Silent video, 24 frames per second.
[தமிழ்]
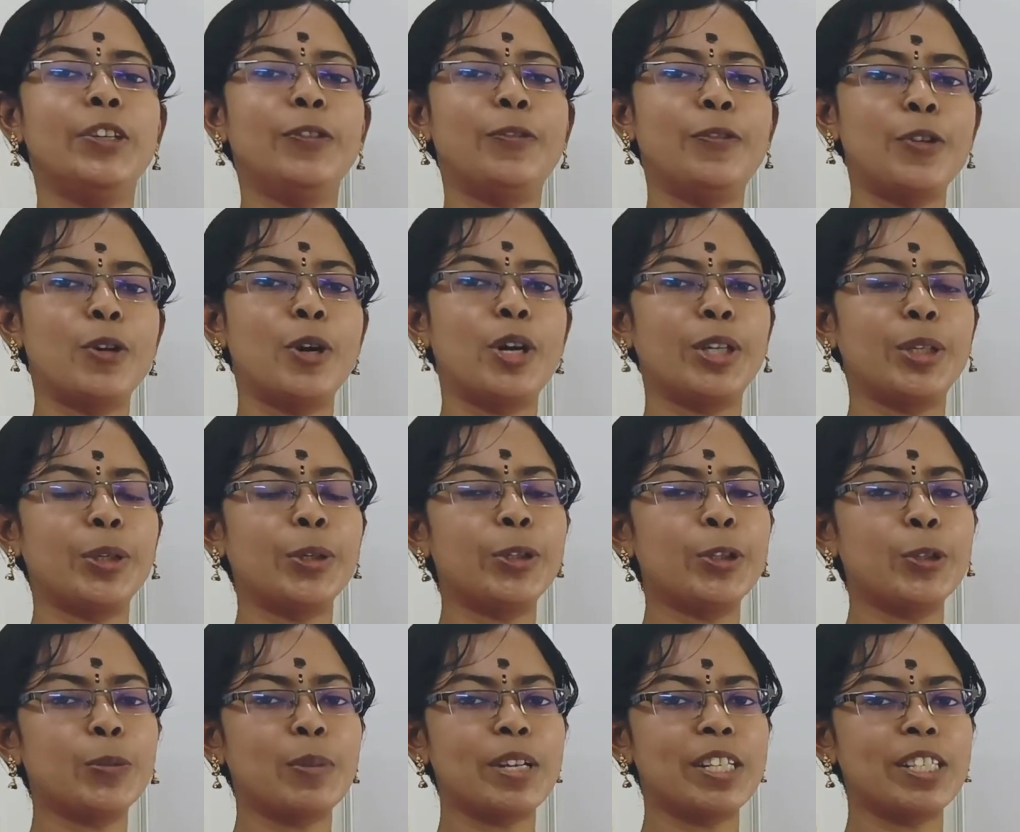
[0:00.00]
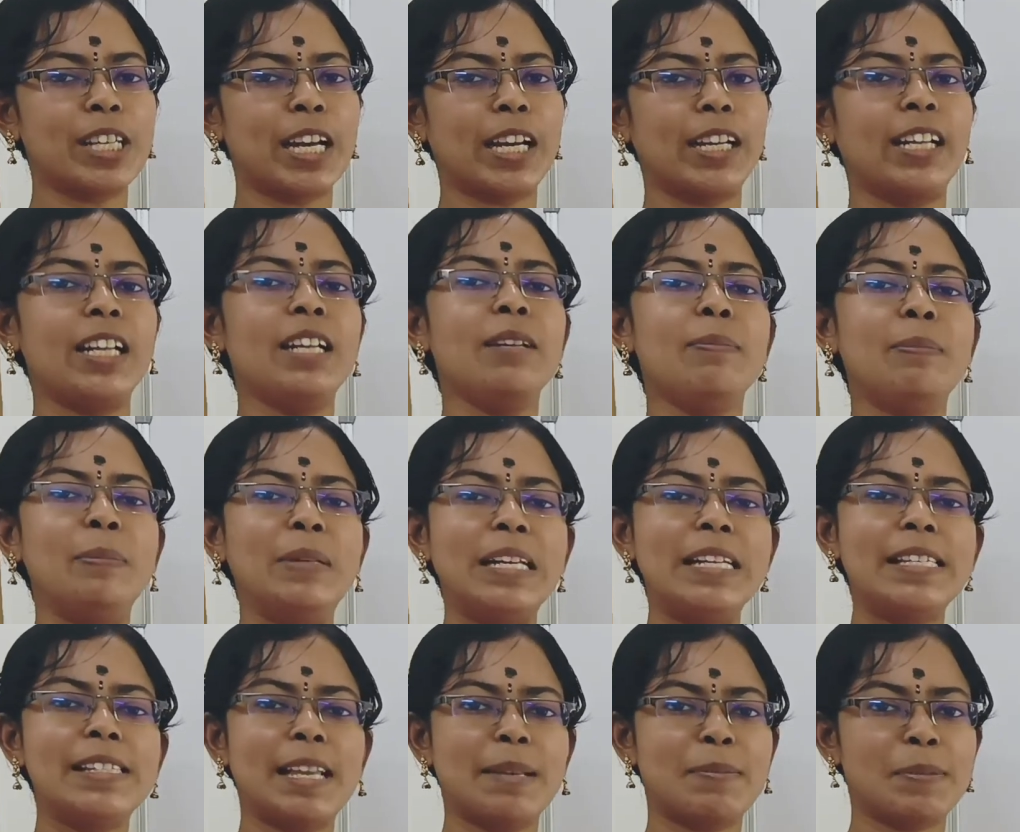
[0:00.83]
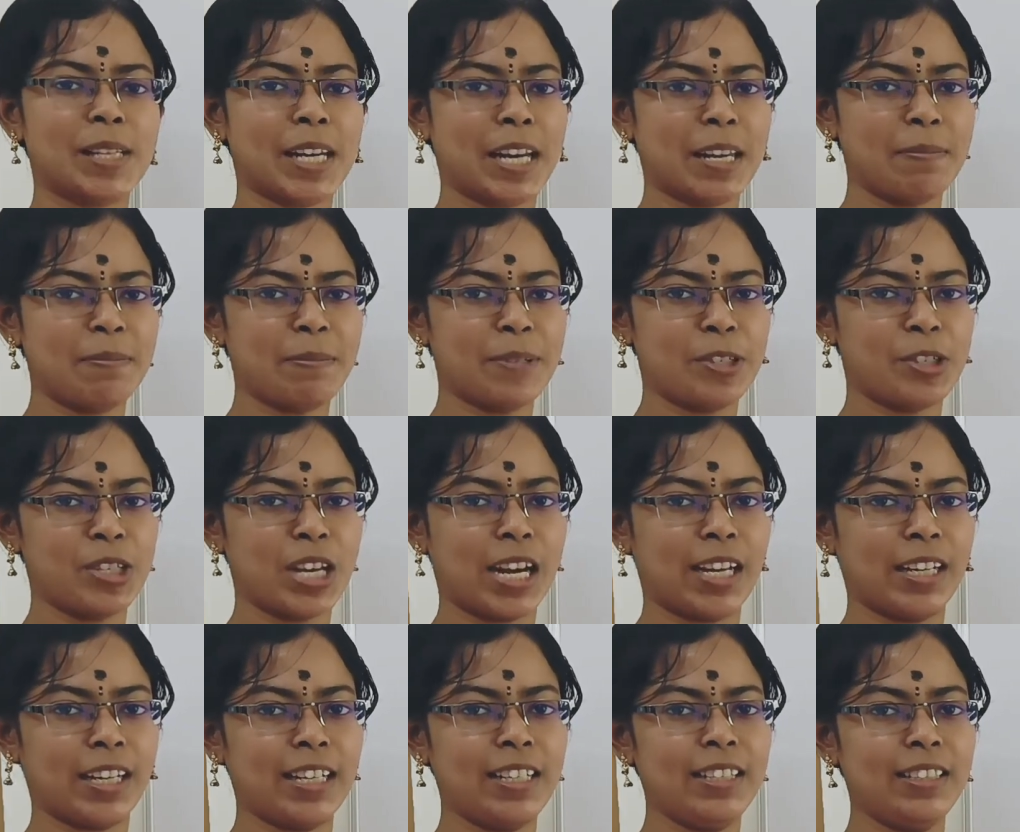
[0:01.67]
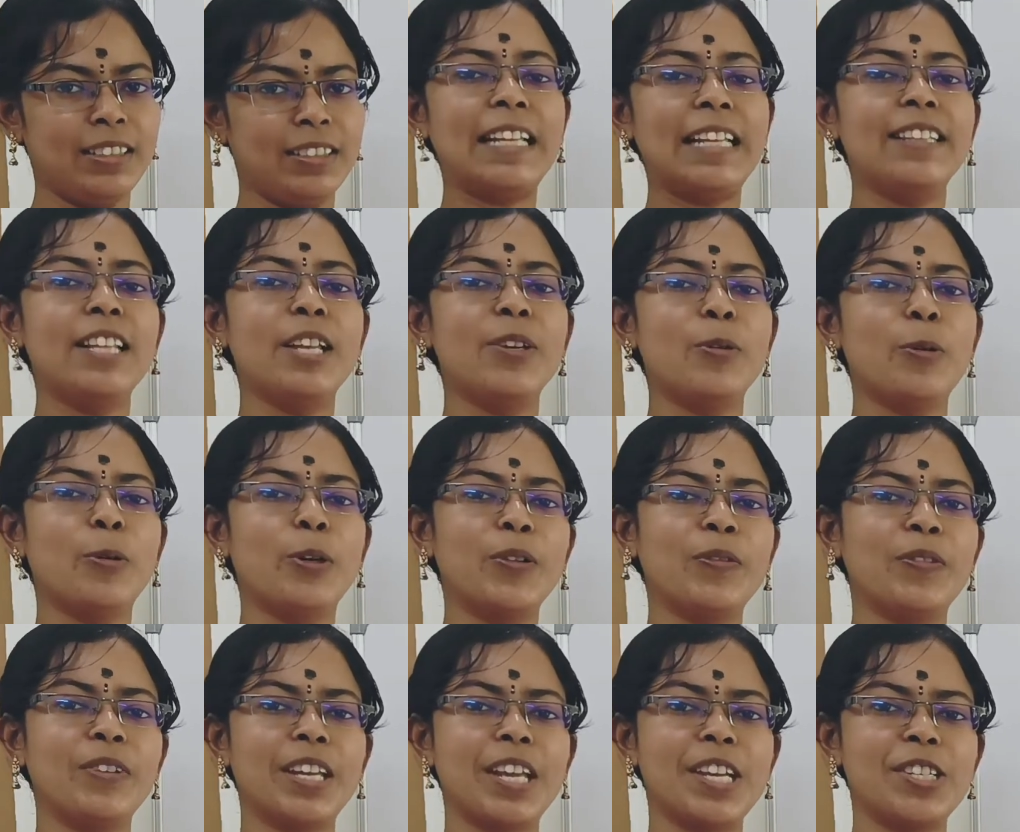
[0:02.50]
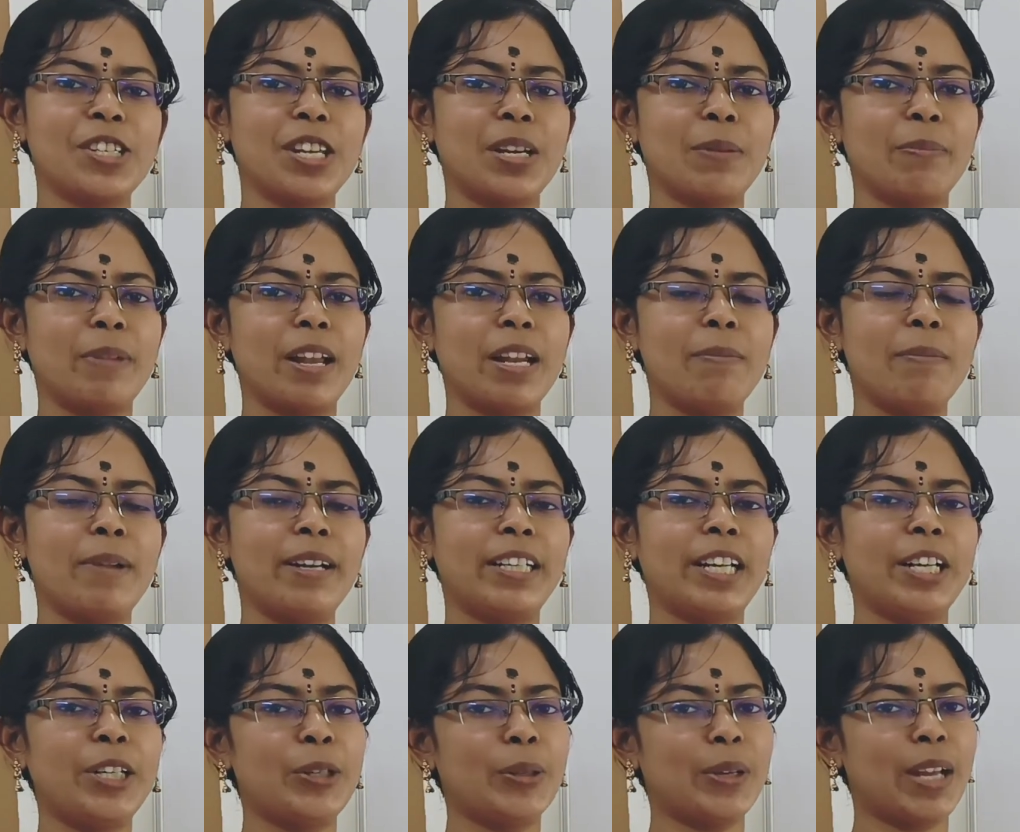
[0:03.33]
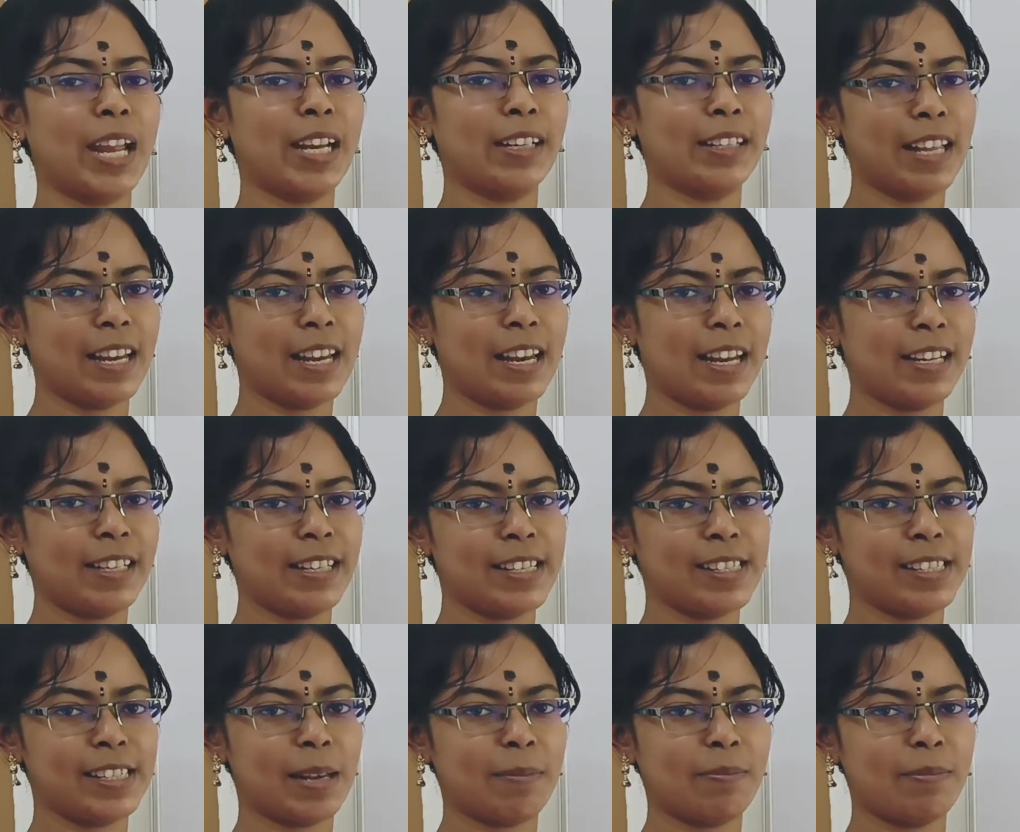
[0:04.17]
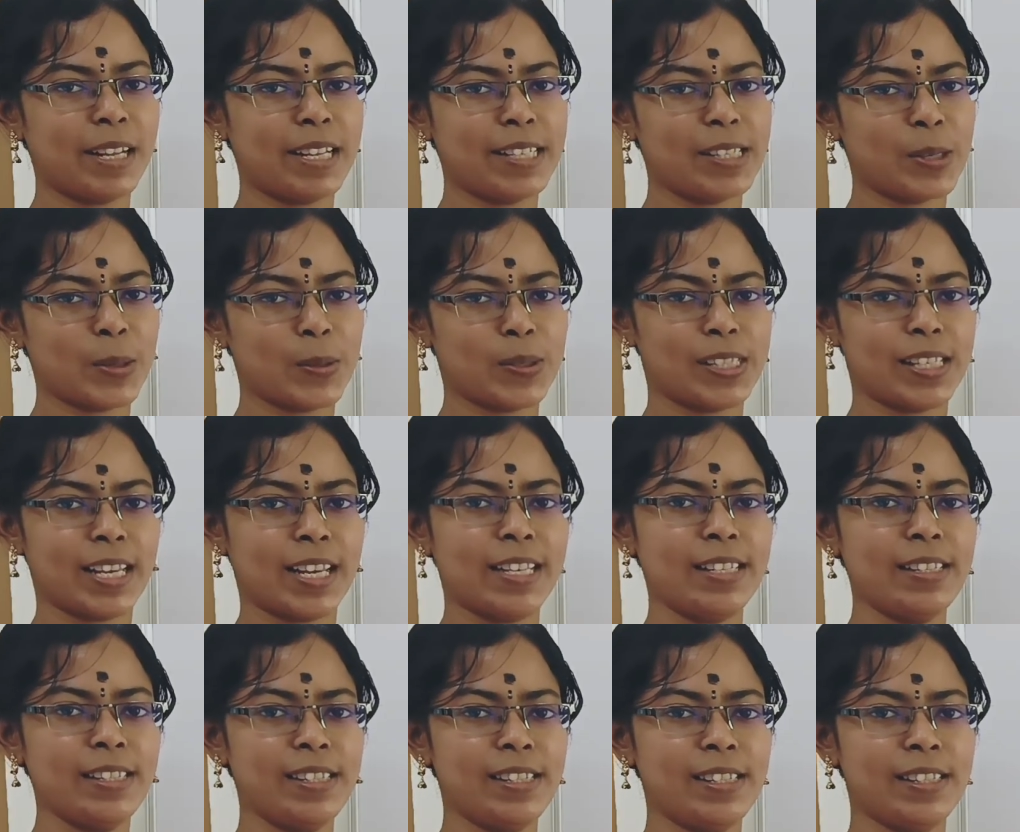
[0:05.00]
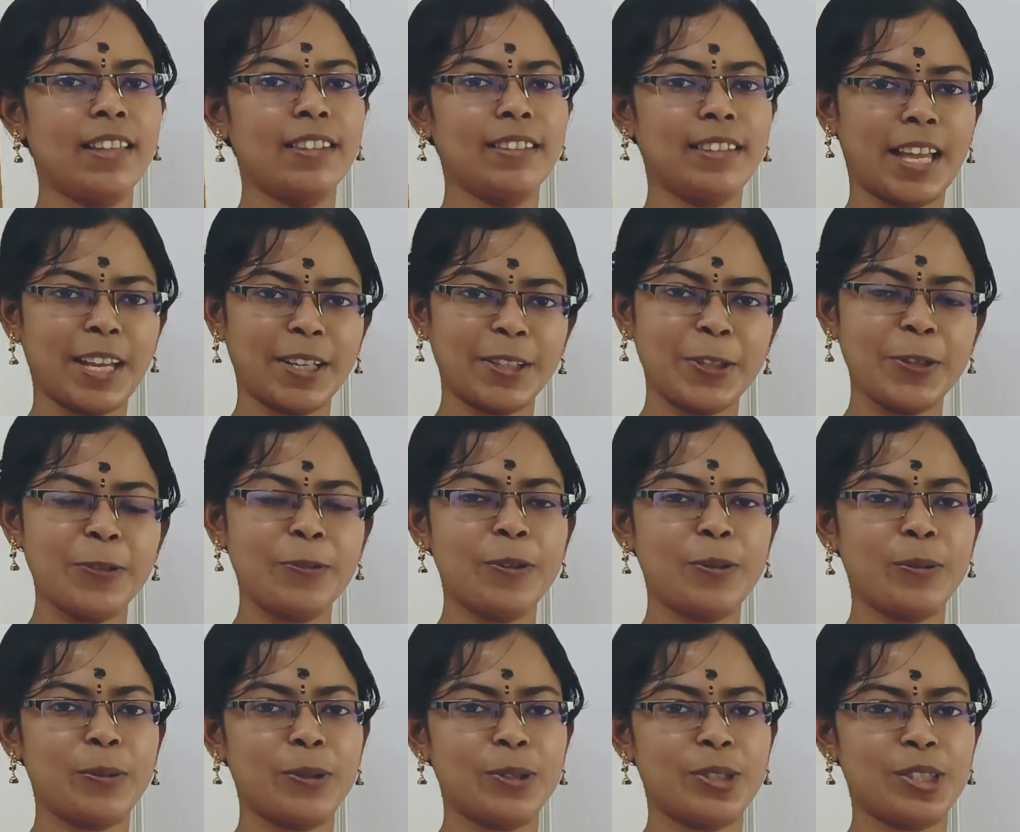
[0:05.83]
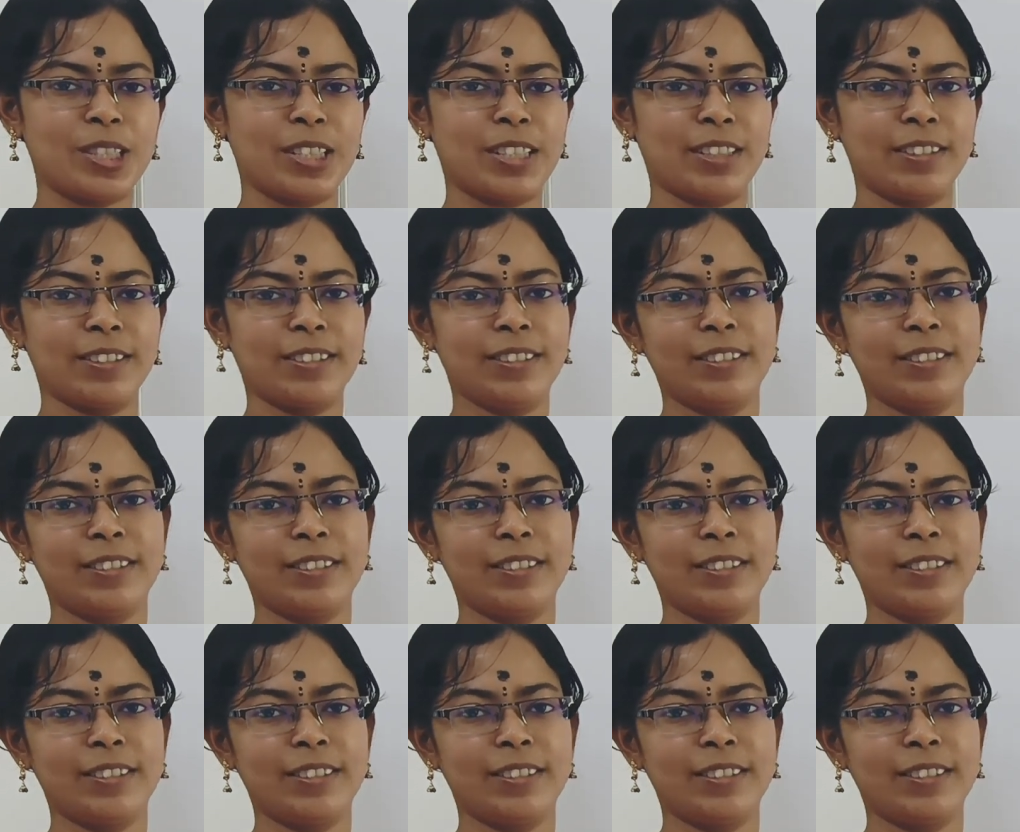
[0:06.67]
இஃப் யூ ஆர் நியூ டு மை சேனல் ப்ளீஸ் சப்ஸ்கிரைப் மை சேனல் கிளிக் த நோட்டிஃபிகேஷன் பெல் பட்டன் டு கெட் த லேட்டஸ்ட் அப்டேட்ஸ் ஆன் சயின்ஸ் தேங்க்யூ ஃபார் வாட்சிங்